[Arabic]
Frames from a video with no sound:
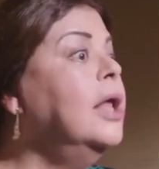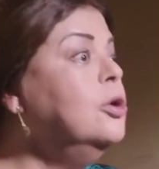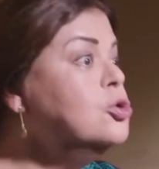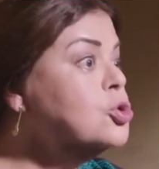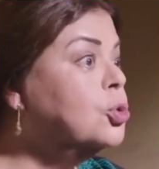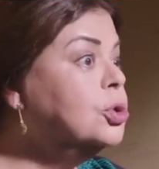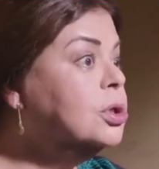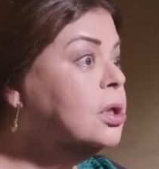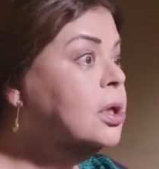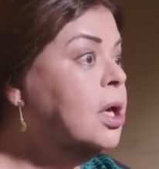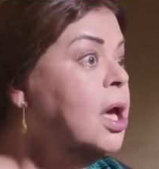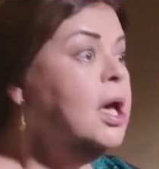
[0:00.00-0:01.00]
اه
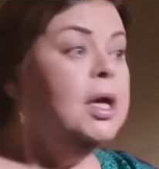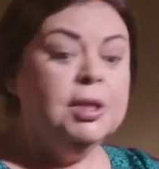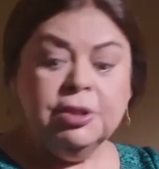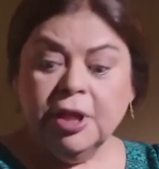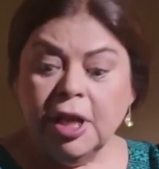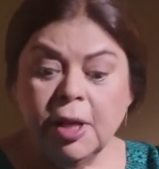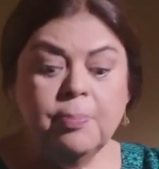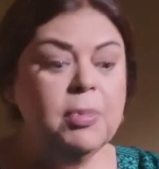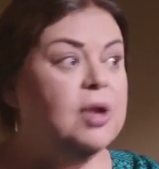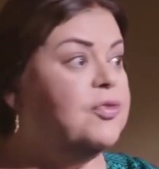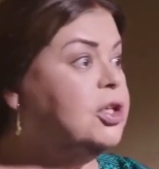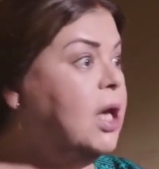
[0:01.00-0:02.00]
هنسكت
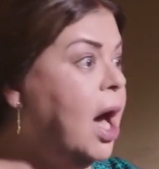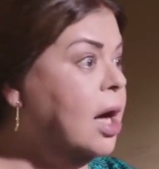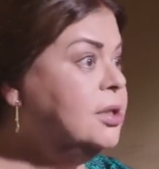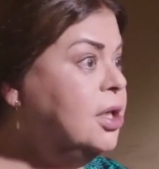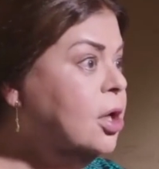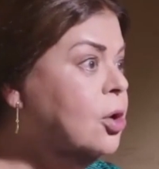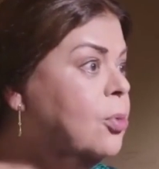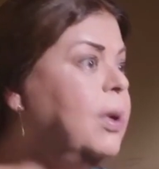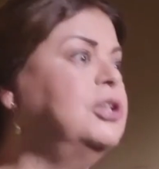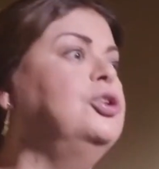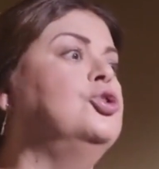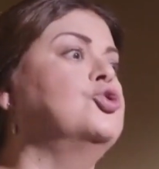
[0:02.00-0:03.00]
نلم الفضيحه دي
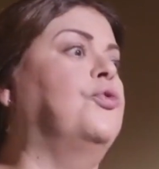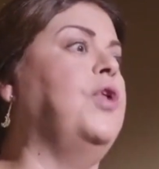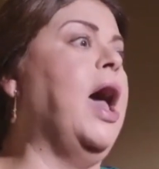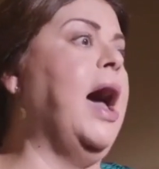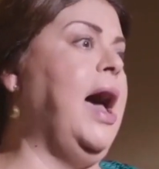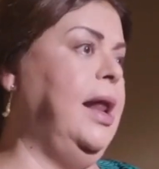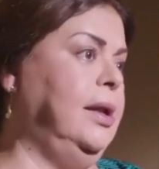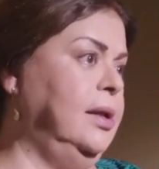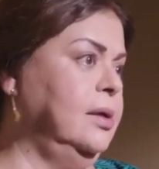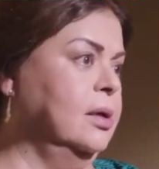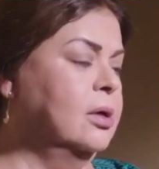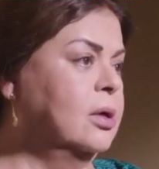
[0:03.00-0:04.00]
وبعدين نشوف لها
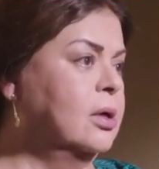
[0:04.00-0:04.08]
حل